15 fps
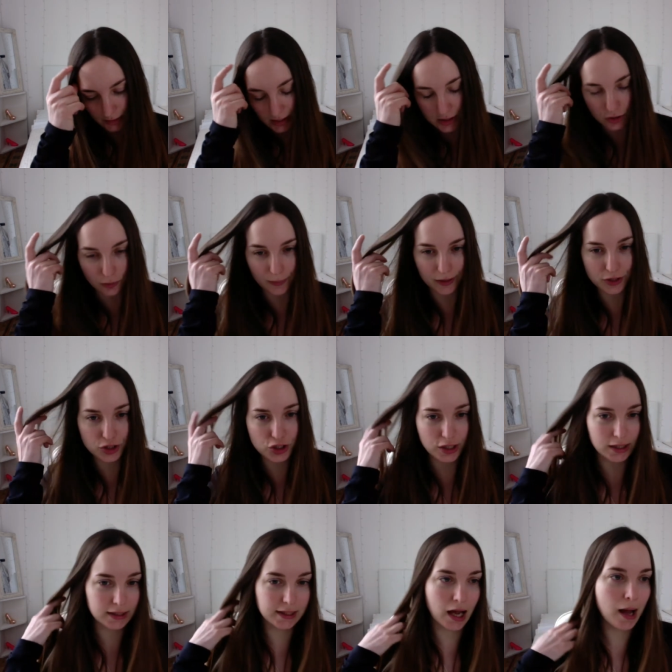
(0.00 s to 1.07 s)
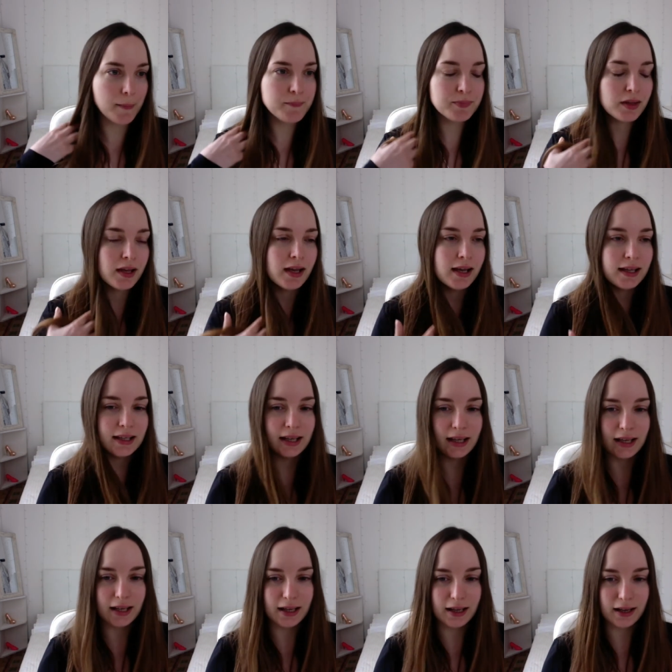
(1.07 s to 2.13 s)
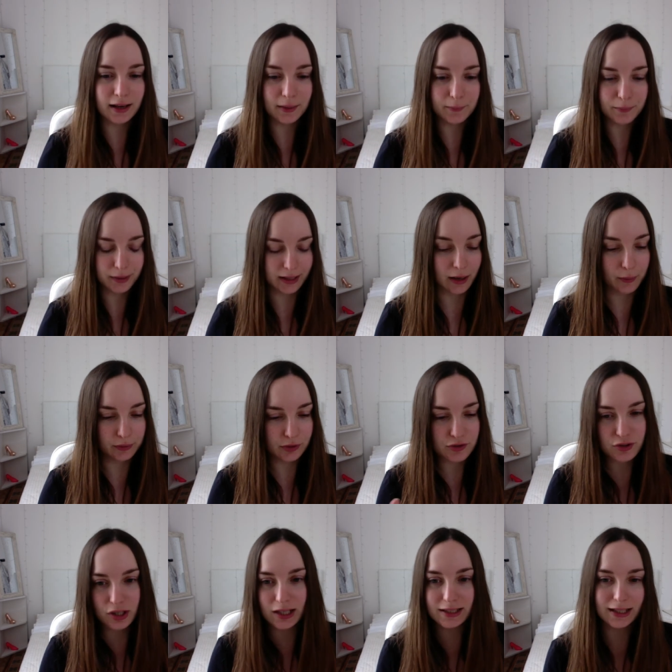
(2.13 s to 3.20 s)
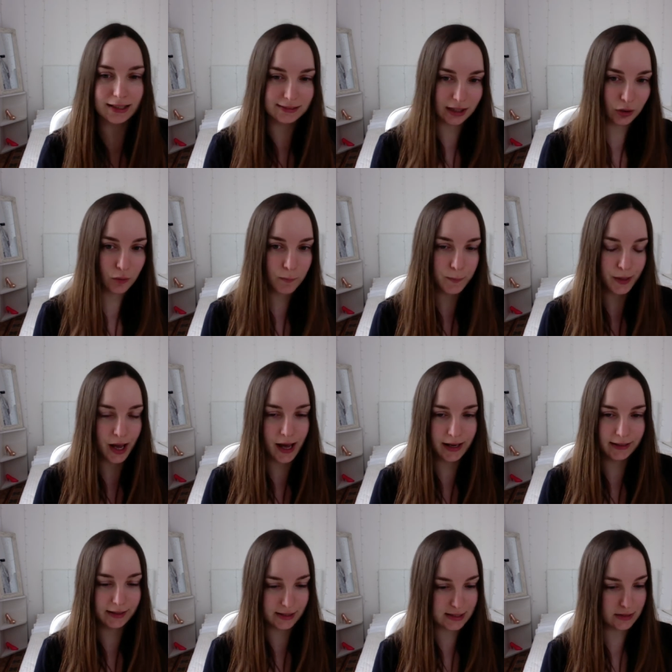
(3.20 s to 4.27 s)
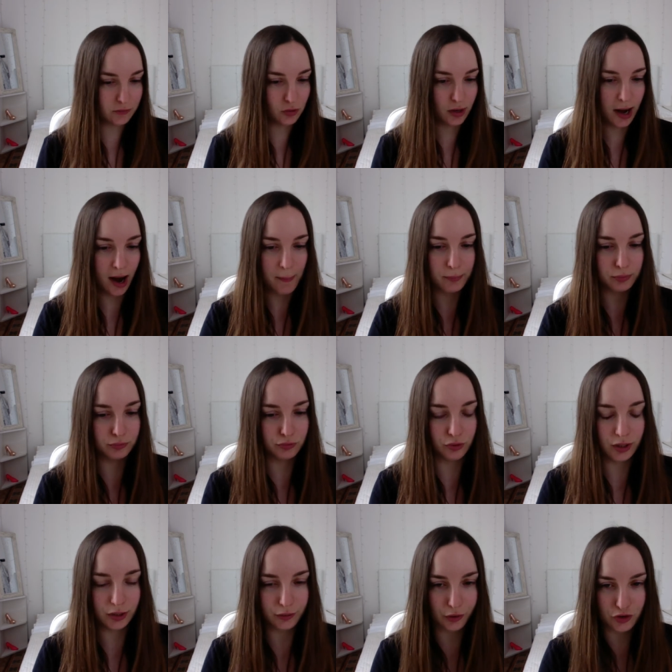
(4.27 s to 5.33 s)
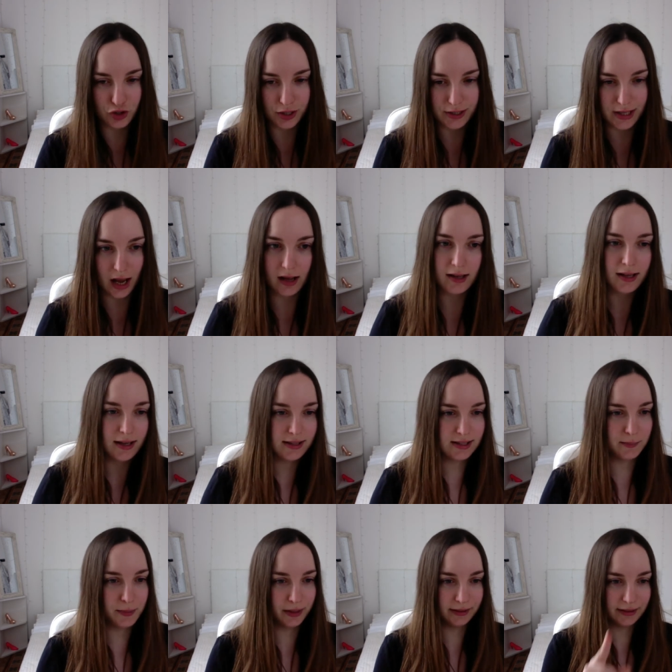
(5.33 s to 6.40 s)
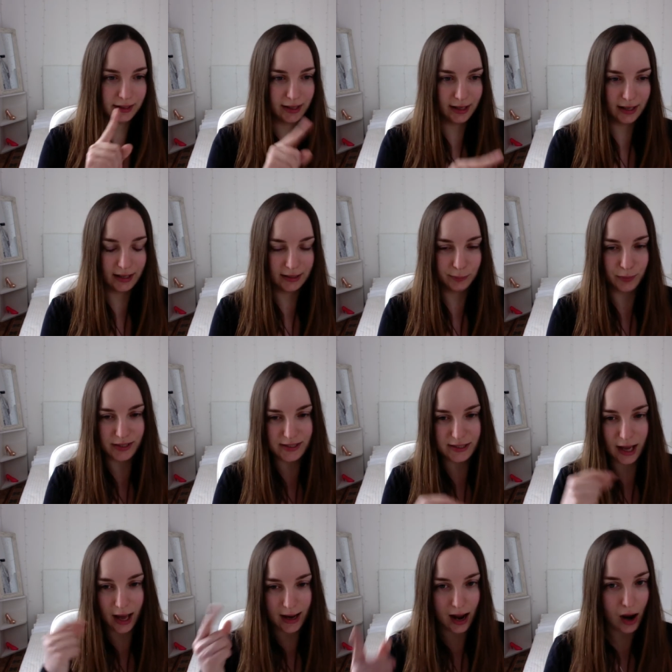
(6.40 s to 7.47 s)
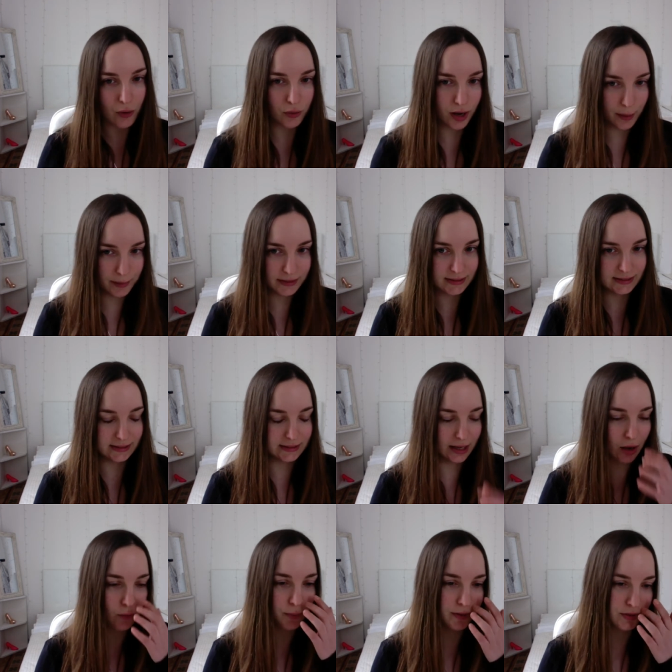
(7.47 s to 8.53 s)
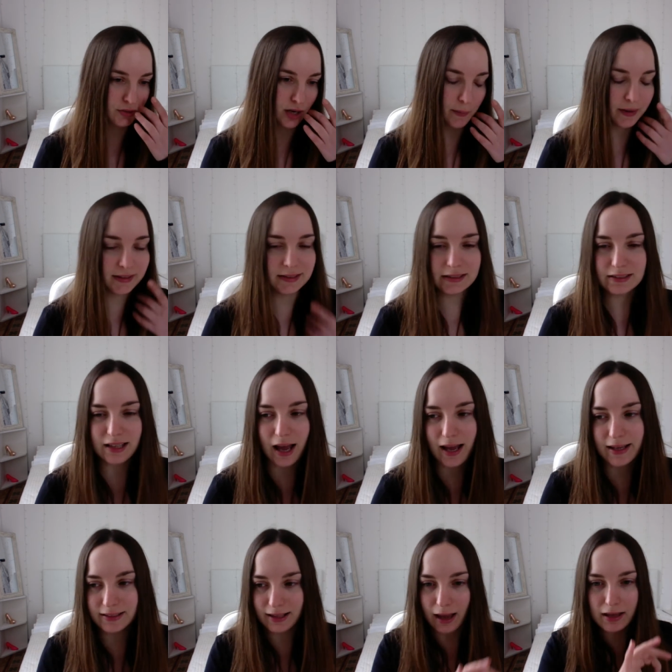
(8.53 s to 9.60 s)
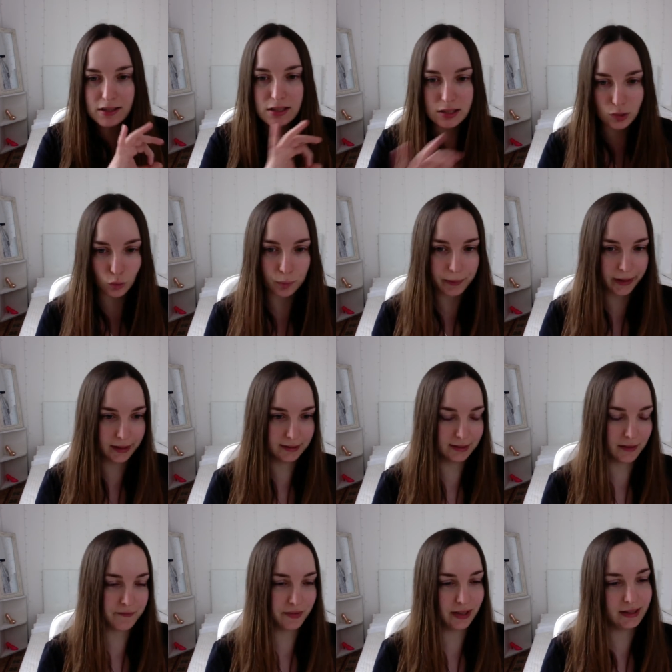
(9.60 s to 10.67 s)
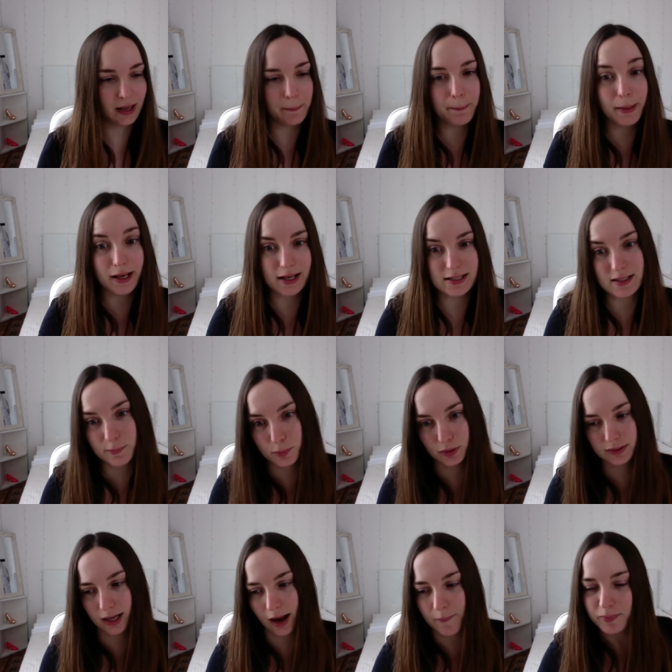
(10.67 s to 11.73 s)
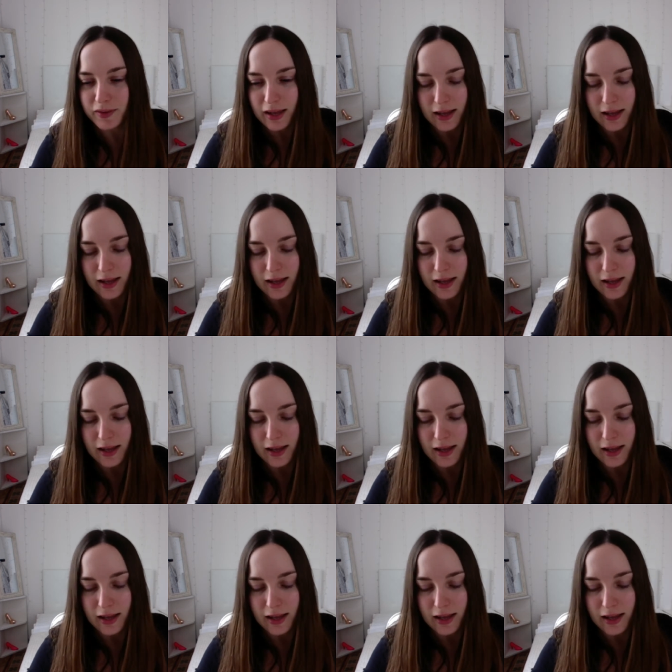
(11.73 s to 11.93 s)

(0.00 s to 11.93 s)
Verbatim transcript: sopracciglia Ehm, perché quando sono andata a comprare da Sephora appunto ero indecisa se prendere il mascara o la matita, ho preso la matita ed è stupenda, infatti appena si potrà